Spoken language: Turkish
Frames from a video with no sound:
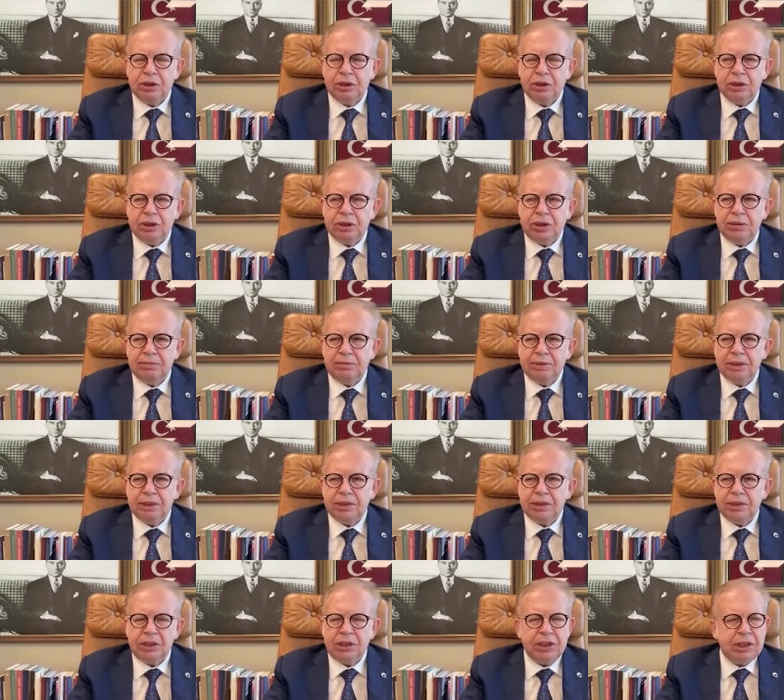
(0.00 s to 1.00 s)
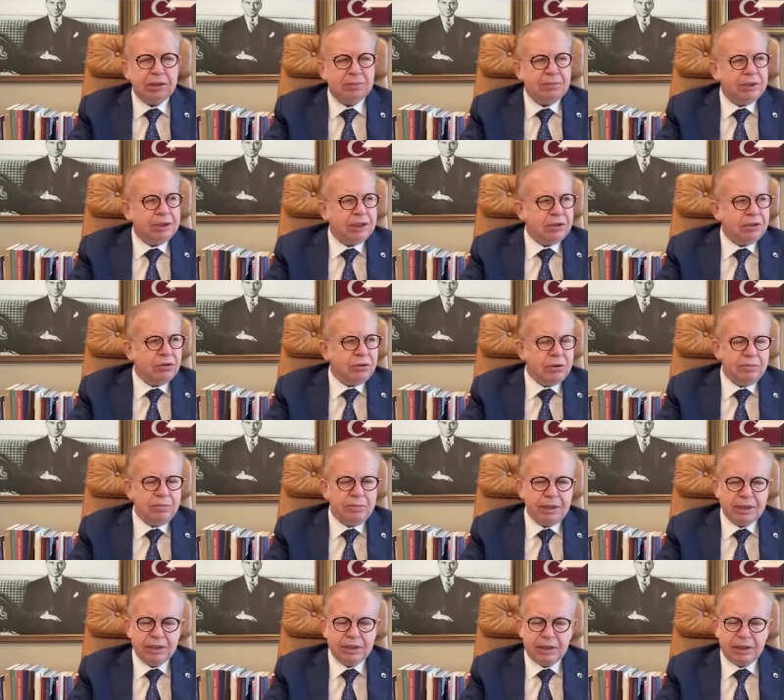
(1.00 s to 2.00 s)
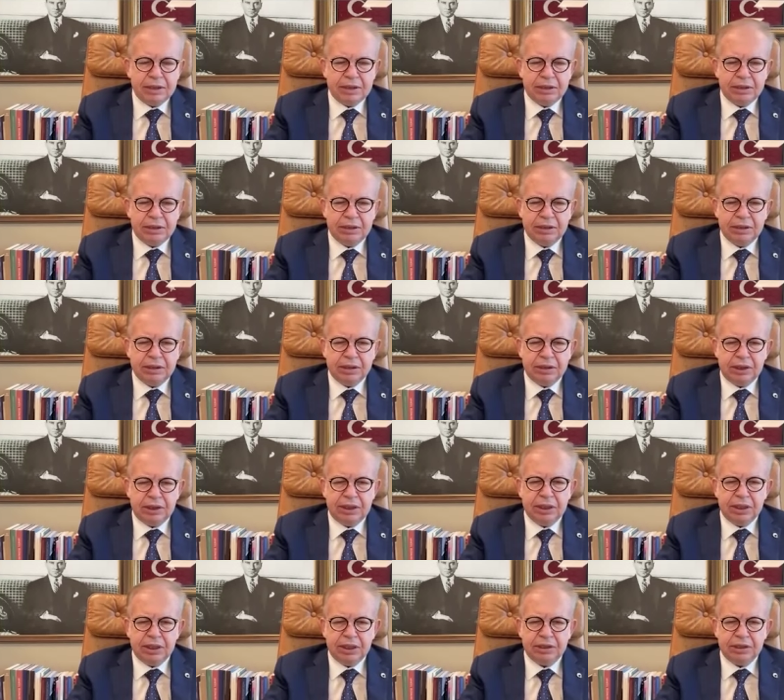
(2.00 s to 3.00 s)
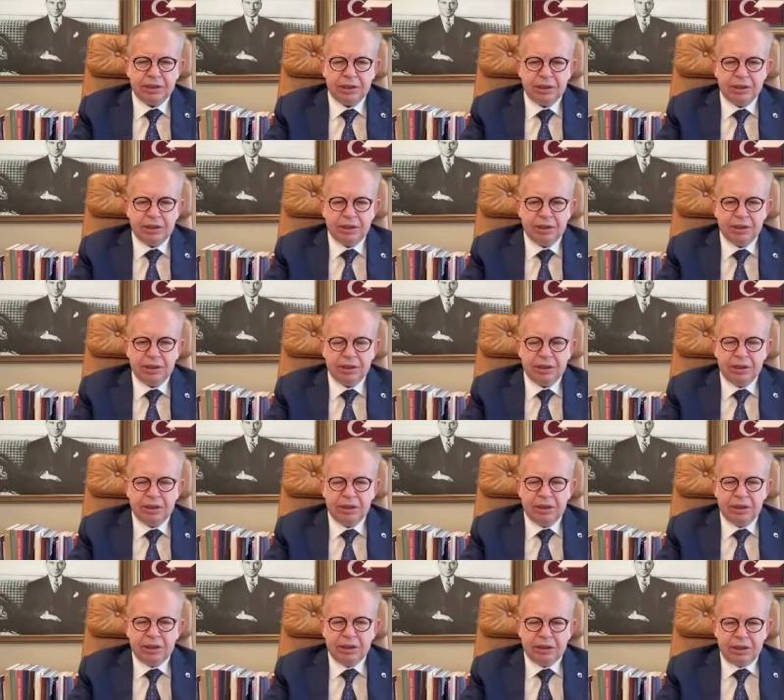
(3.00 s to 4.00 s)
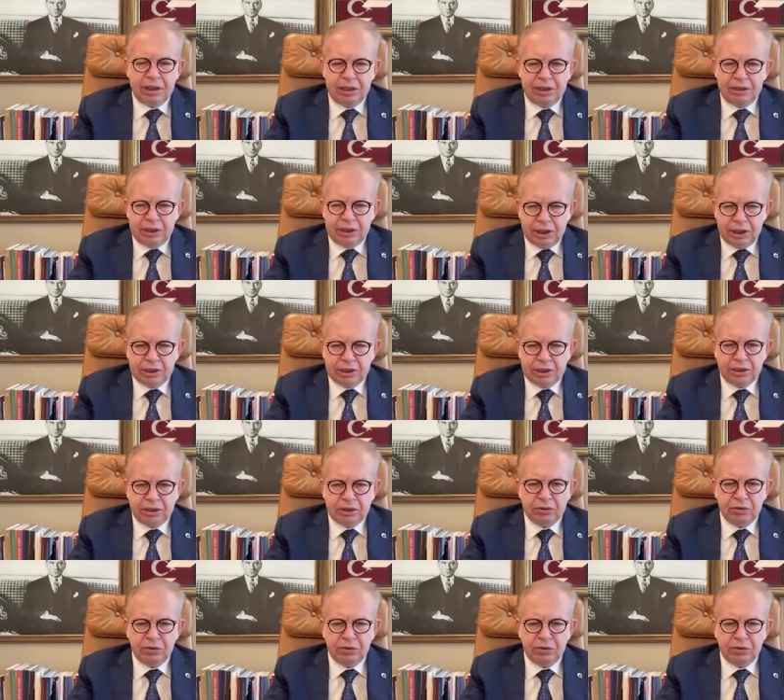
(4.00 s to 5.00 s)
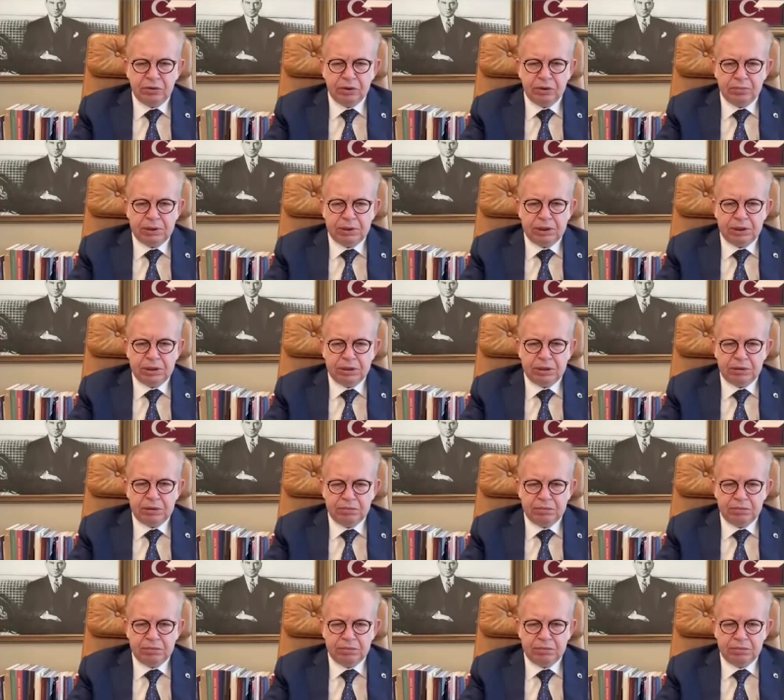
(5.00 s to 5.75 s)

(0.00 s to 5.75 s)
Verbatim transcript: İşte mesela çiçek bizde görülmezdi artık. Çiçek hastalığı. Yani çiçek aşısı olurduk biz.